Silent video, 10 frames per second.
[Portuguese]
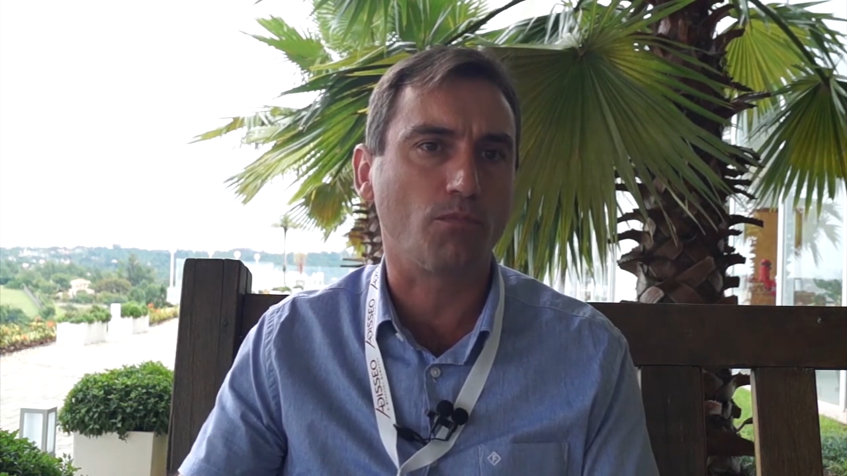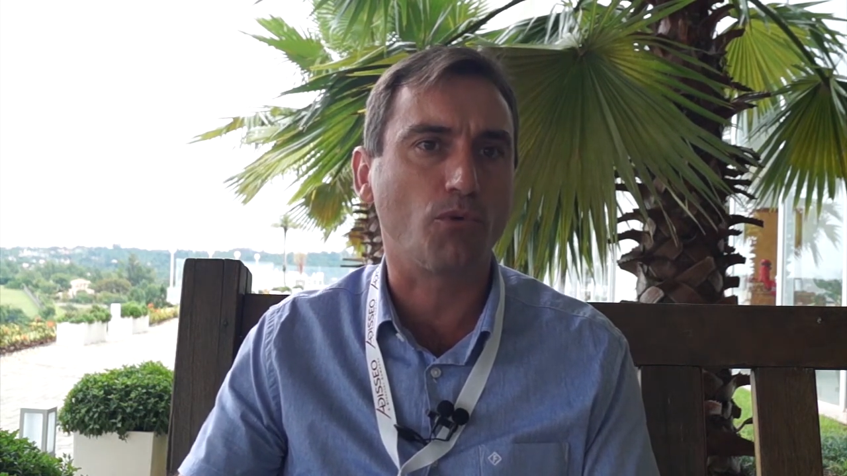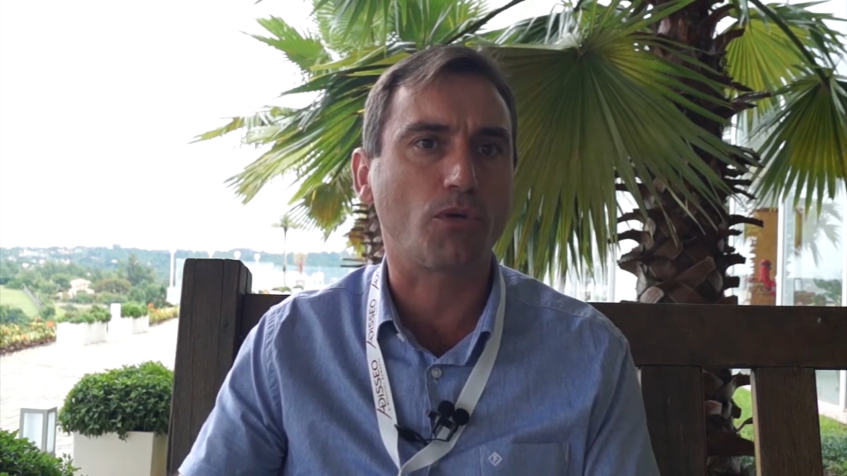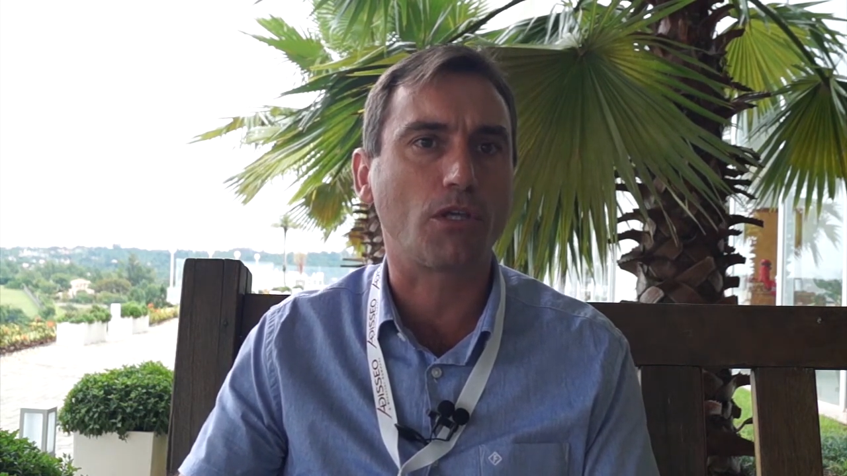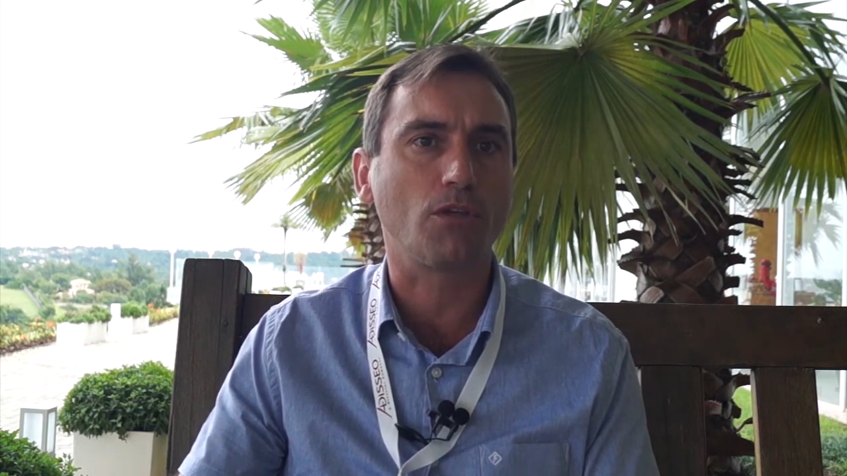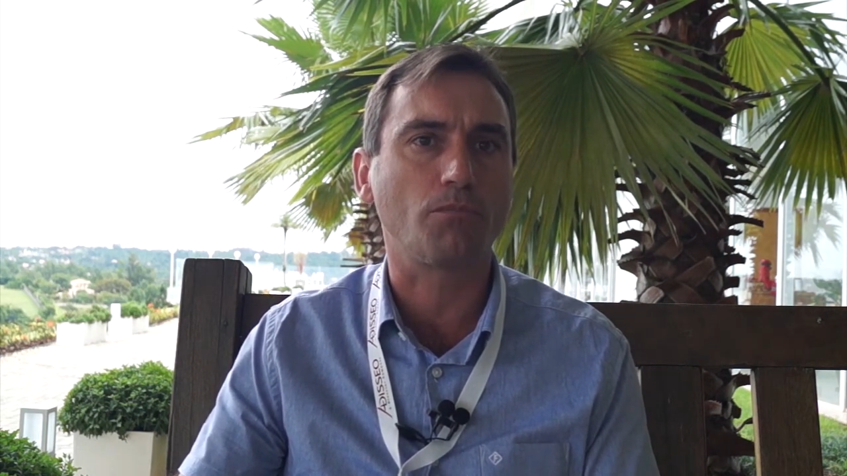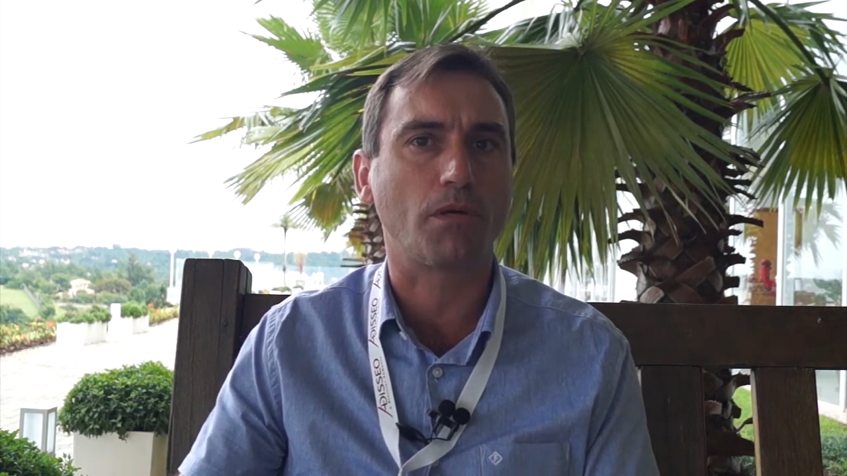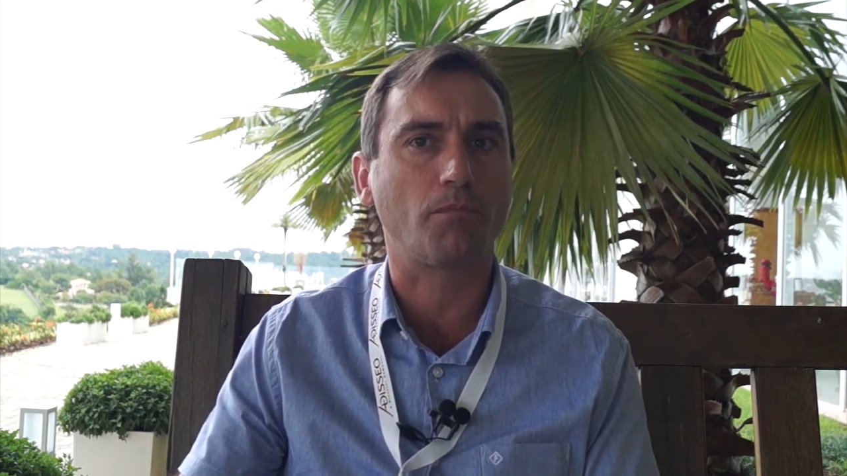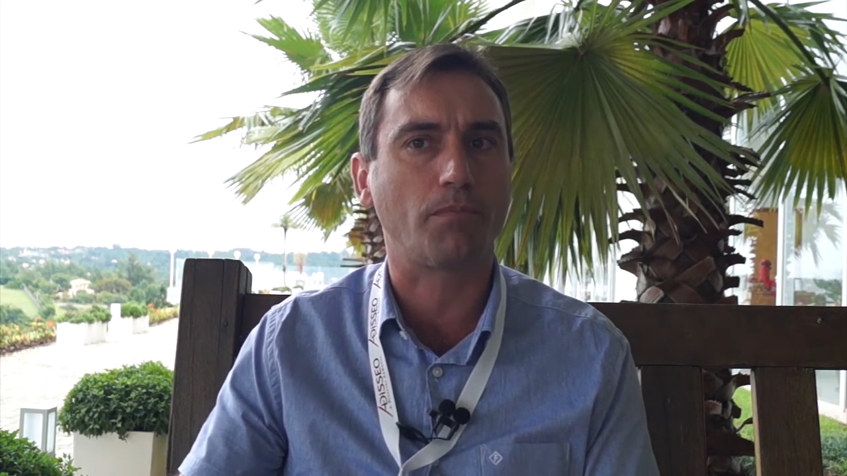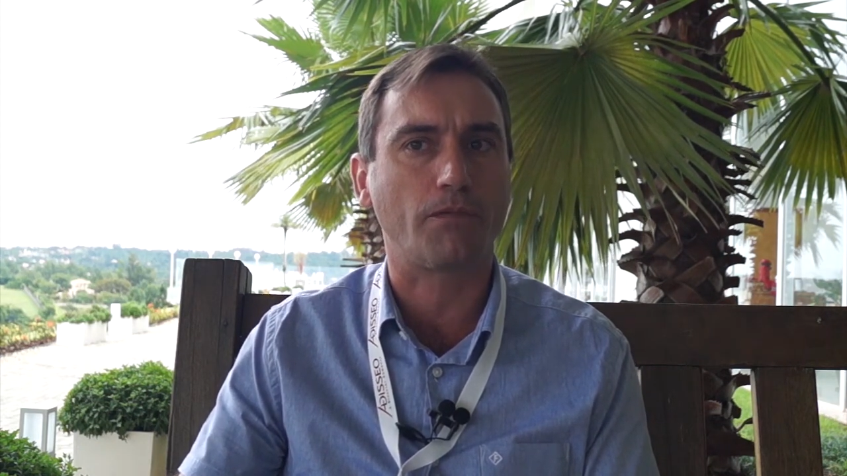um pouquinho
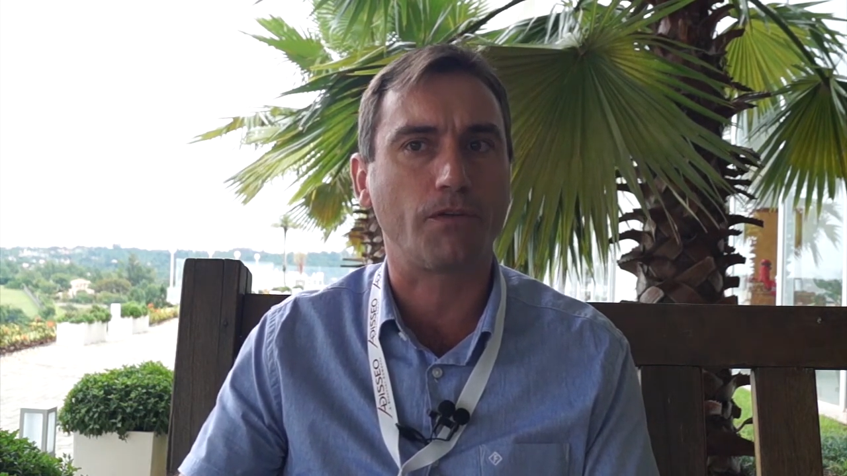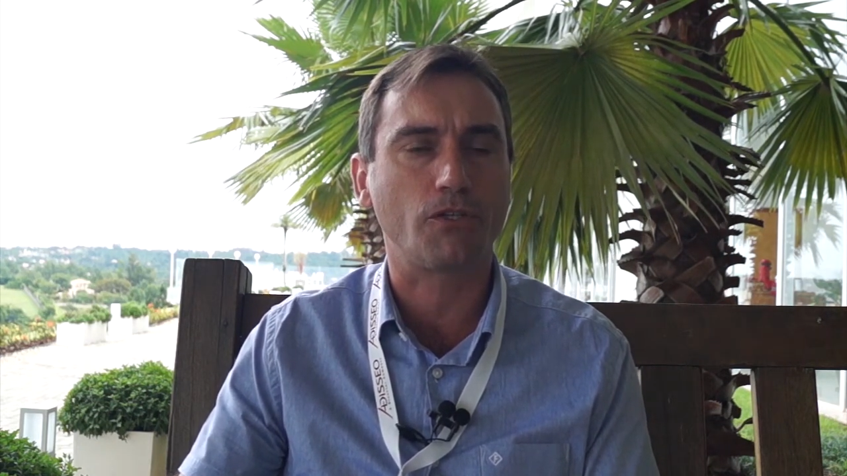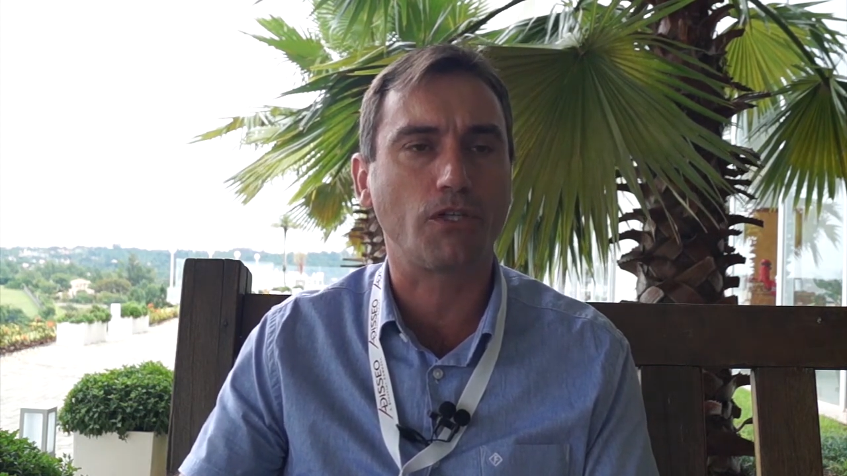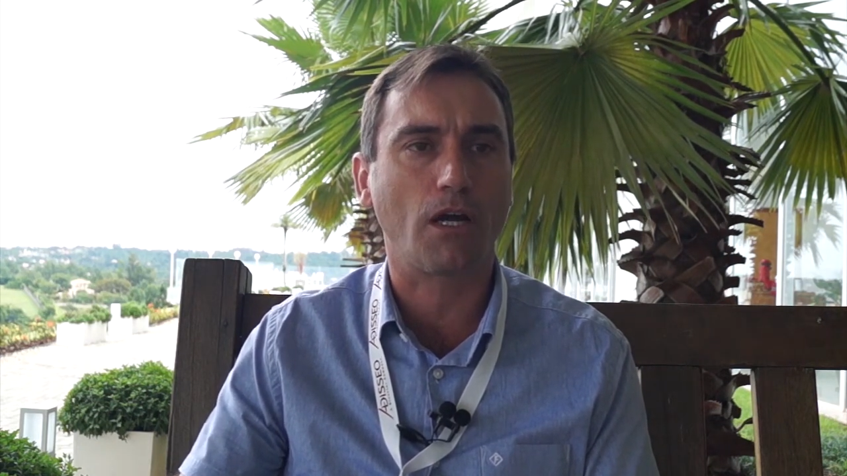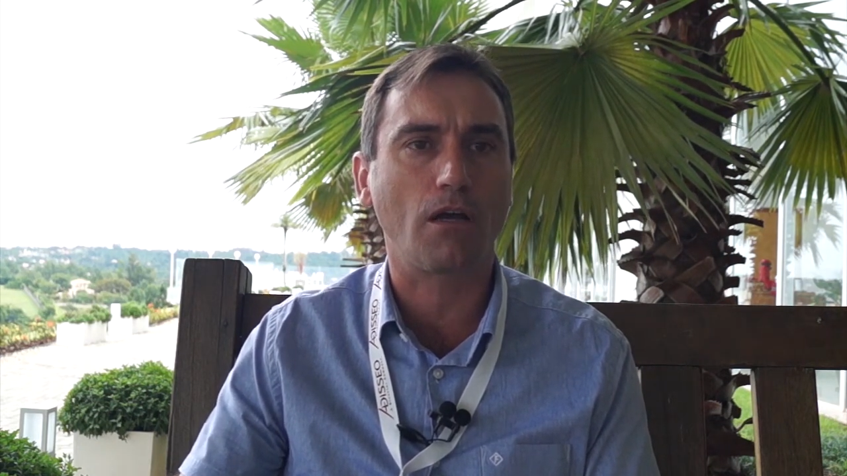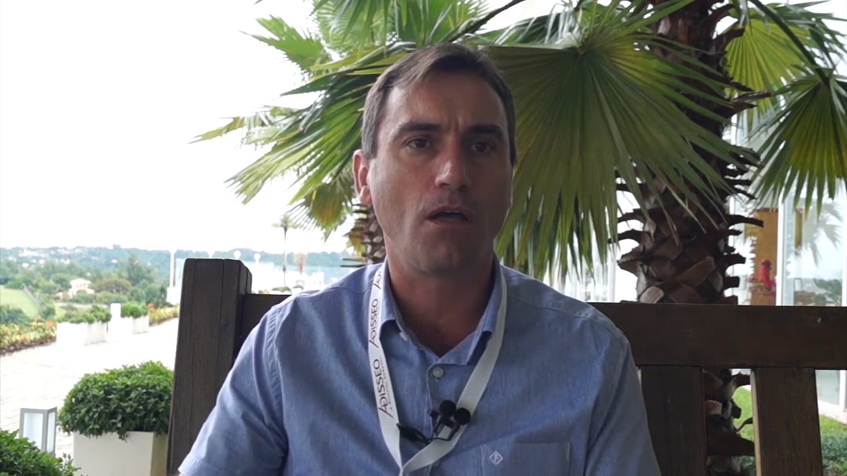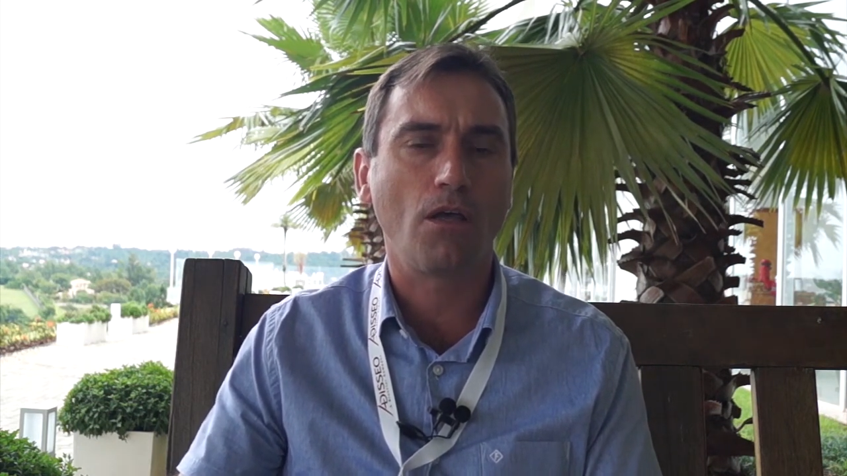para fechar,